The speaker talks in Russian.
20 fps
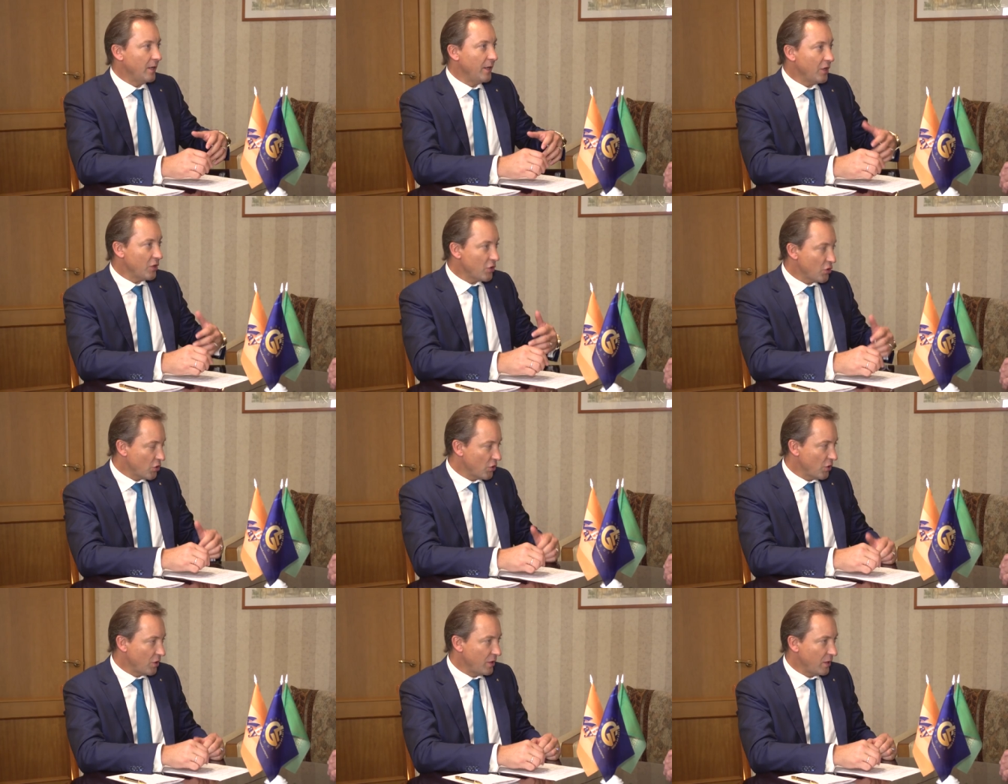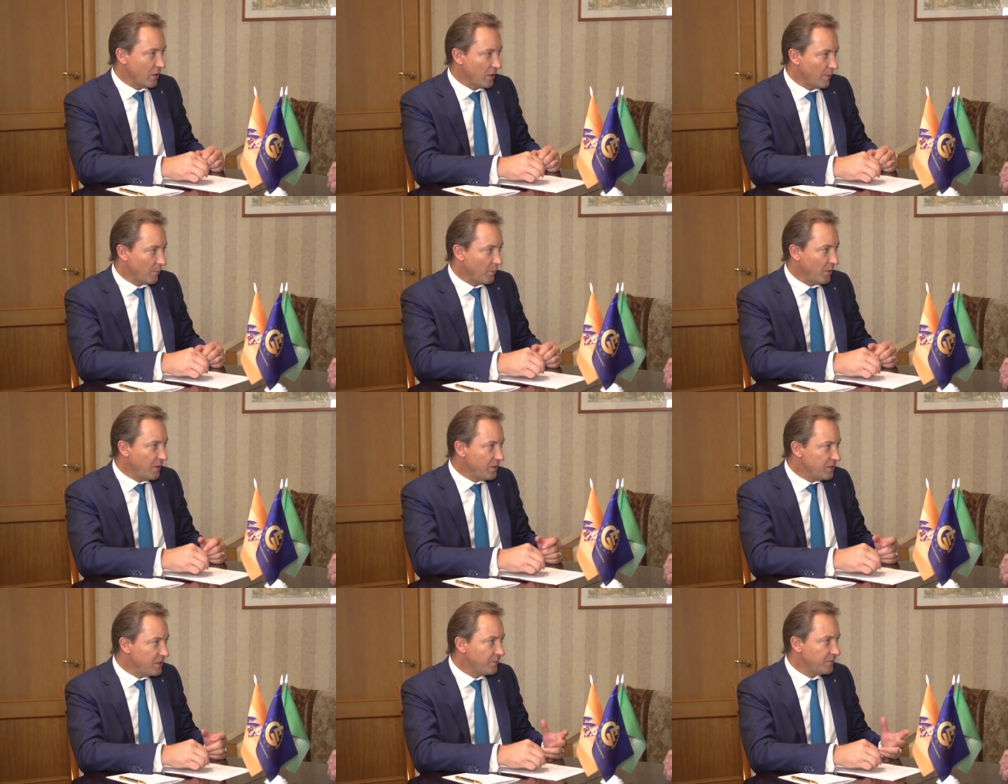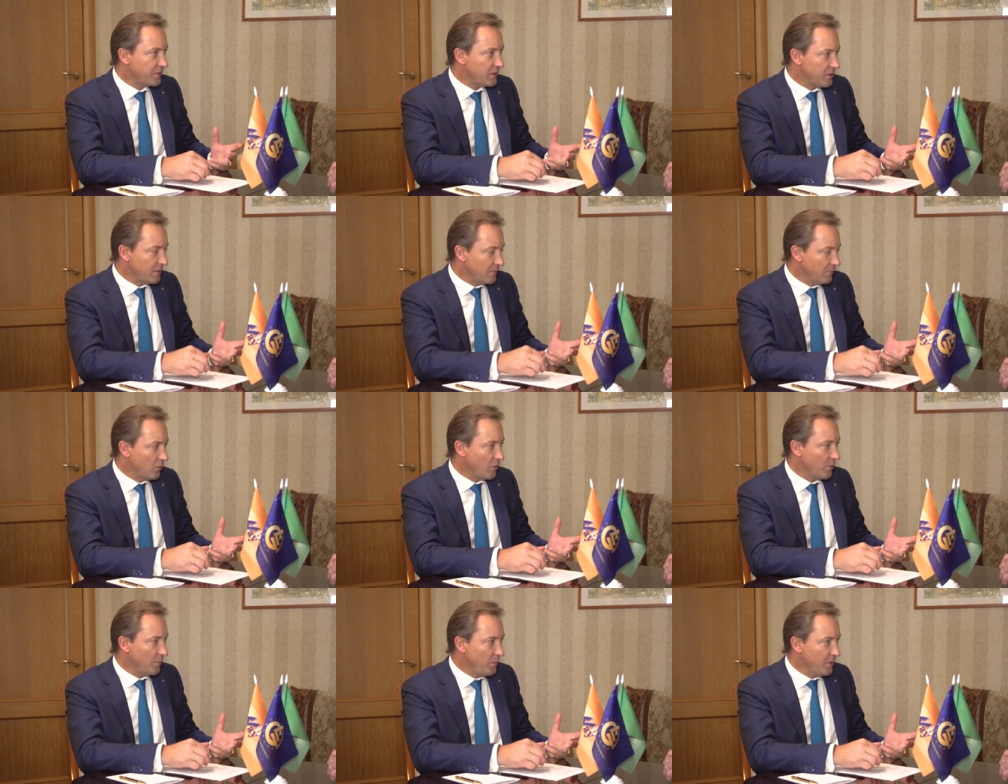Решение прийти в
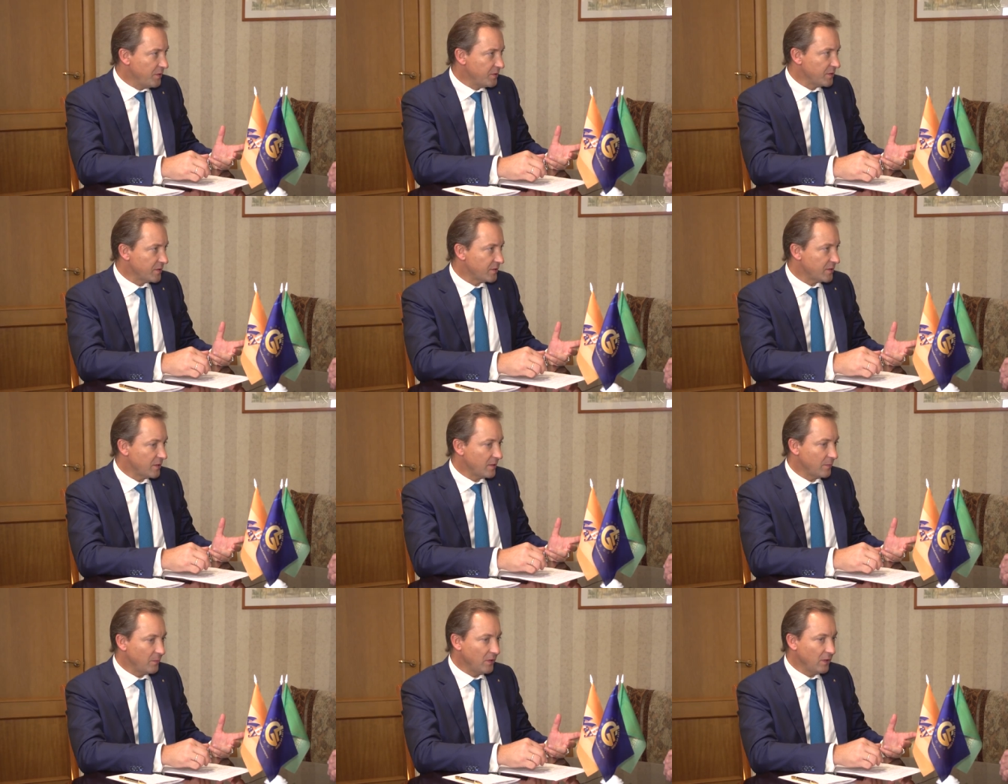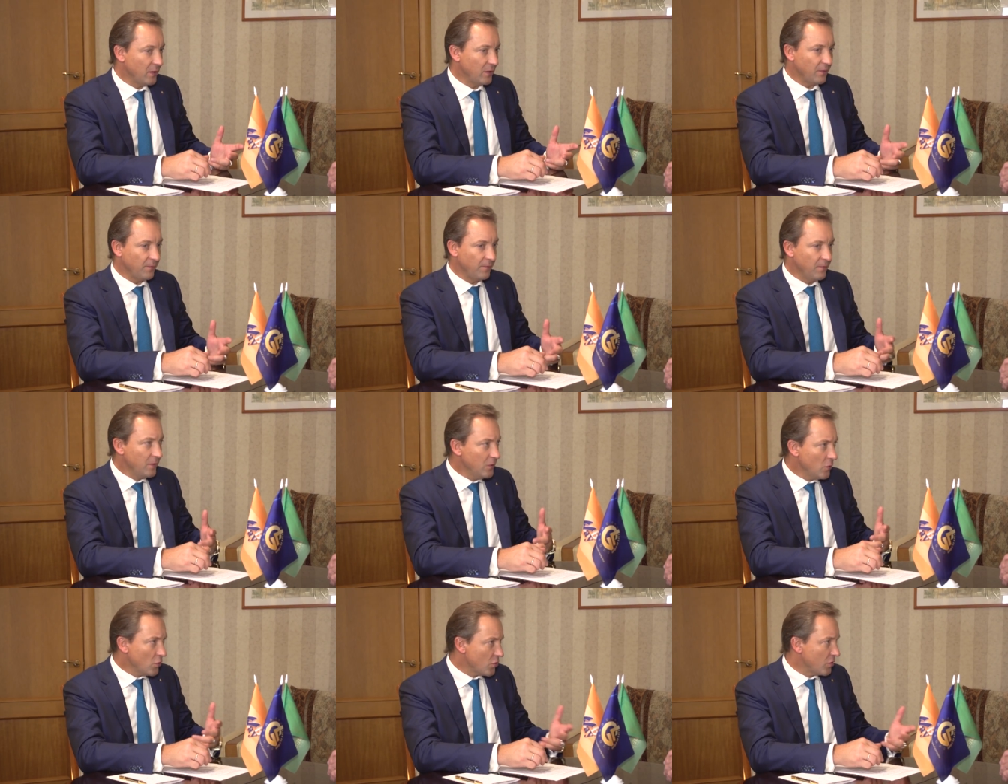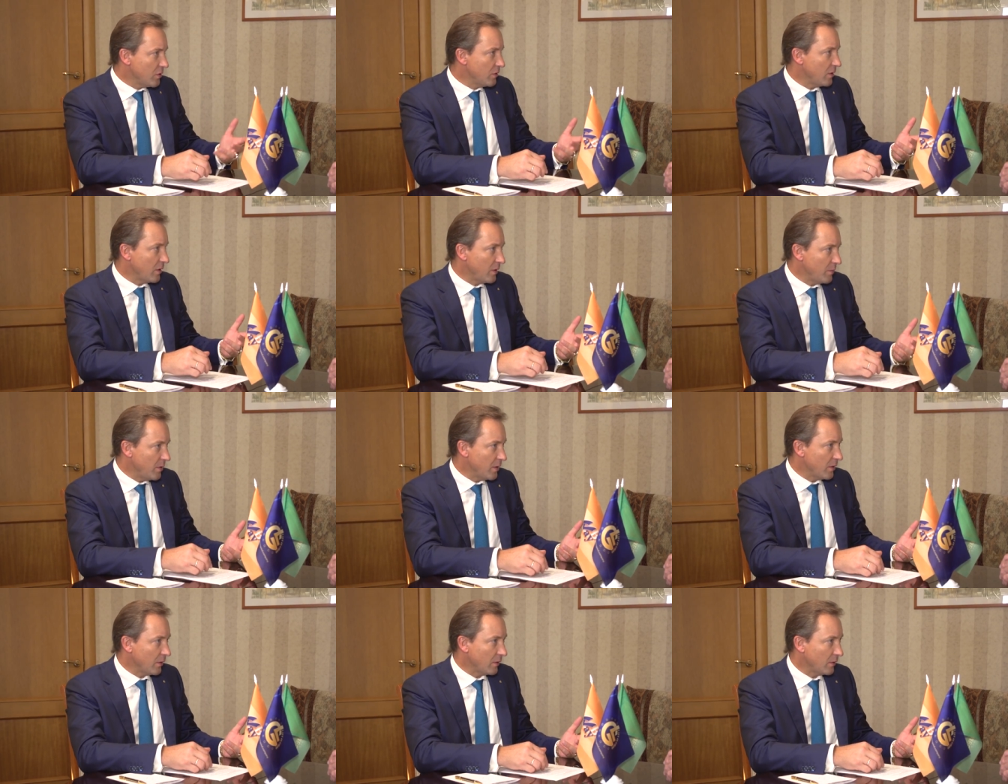сетевой бизнес – это была вынужденная
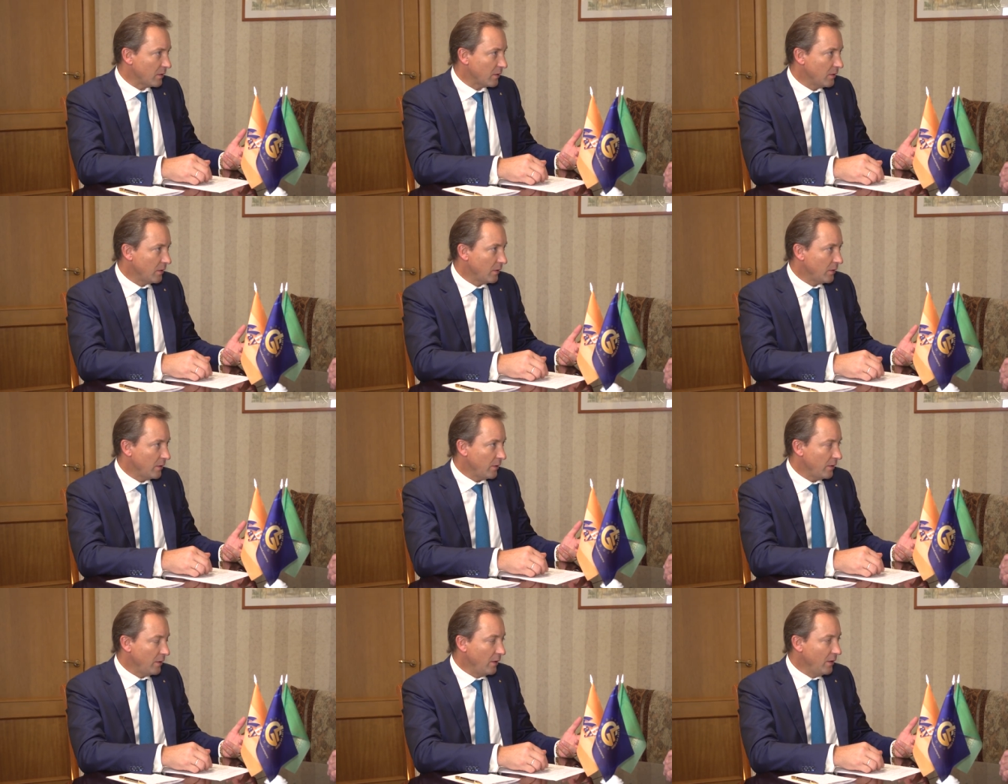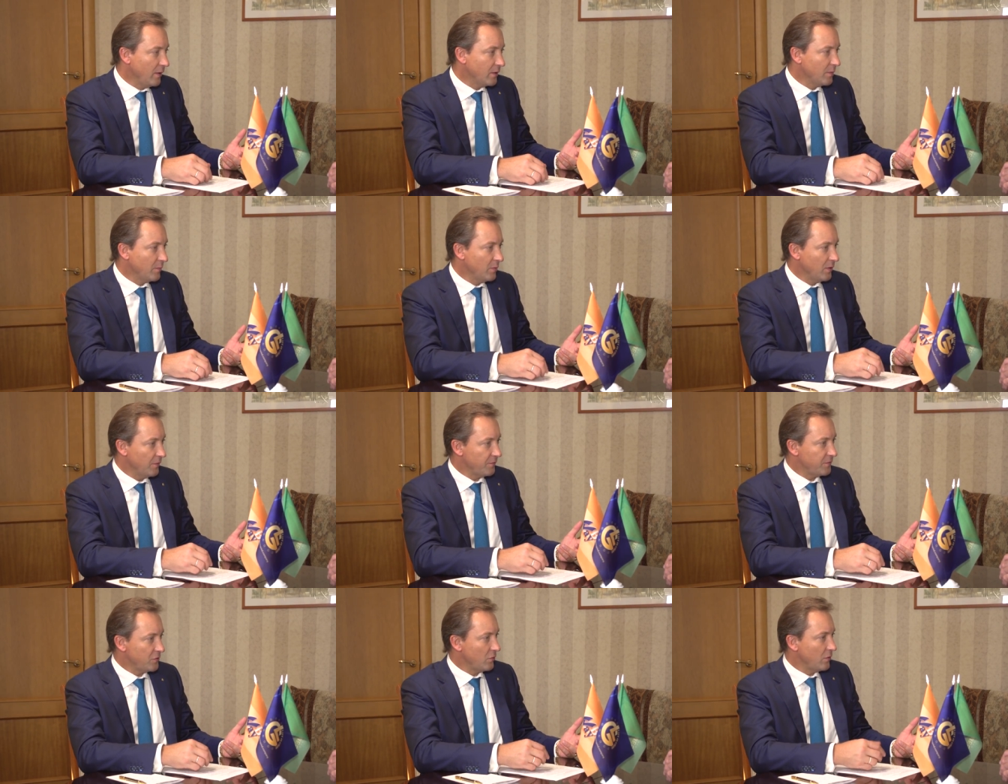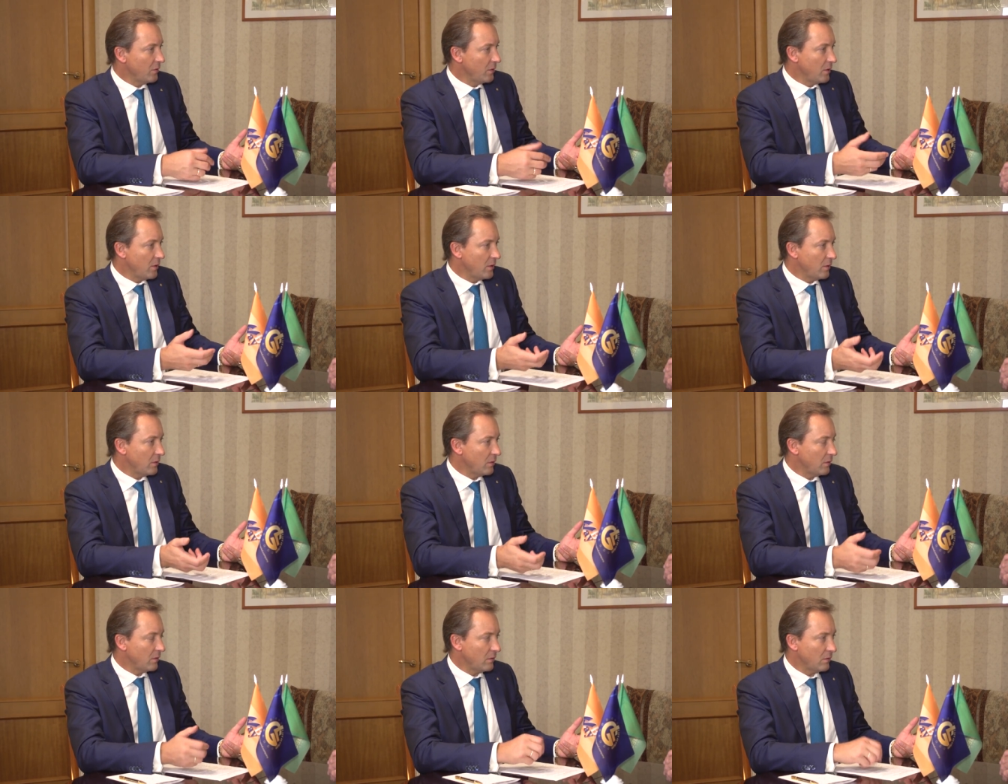мера или это было все-таки
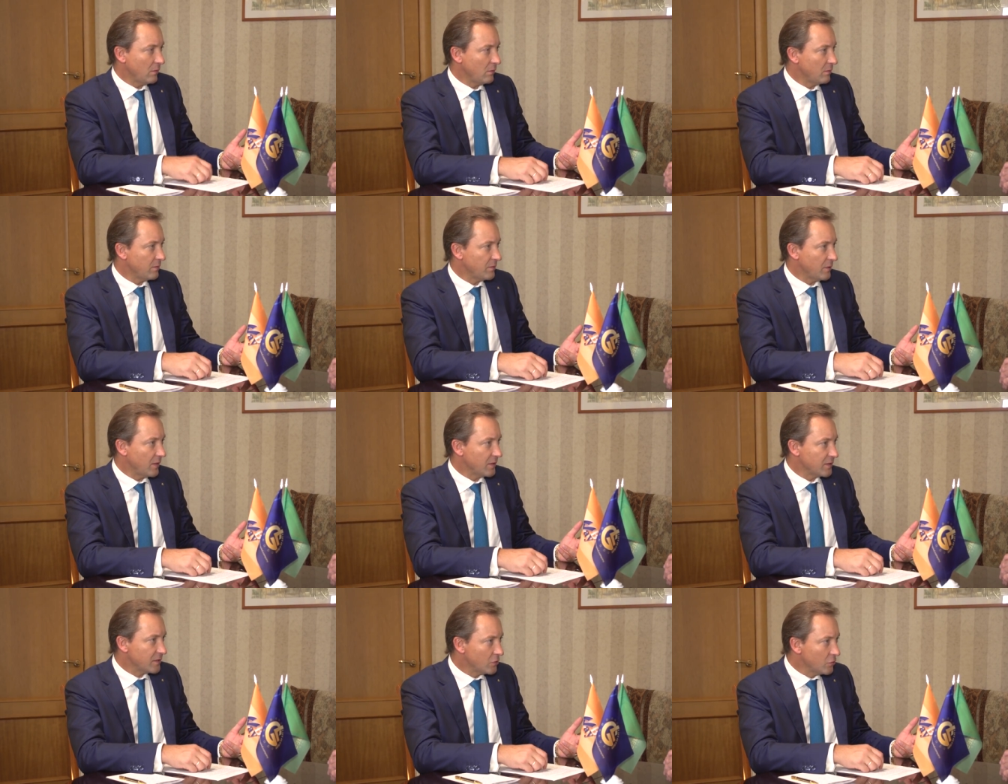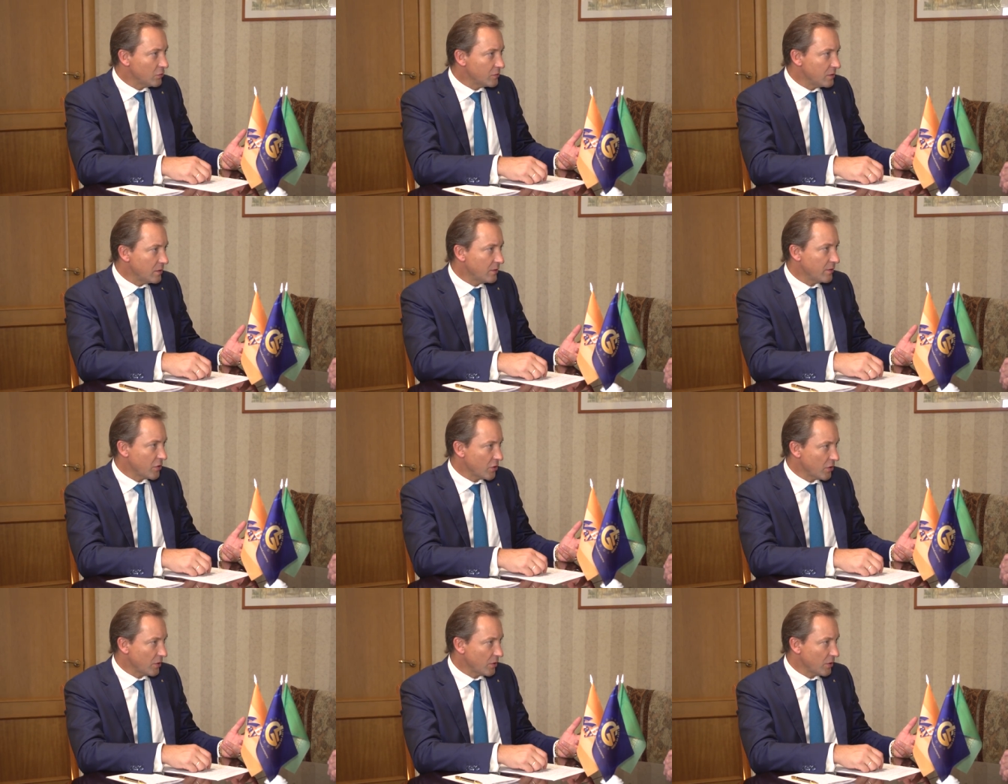э, осознанное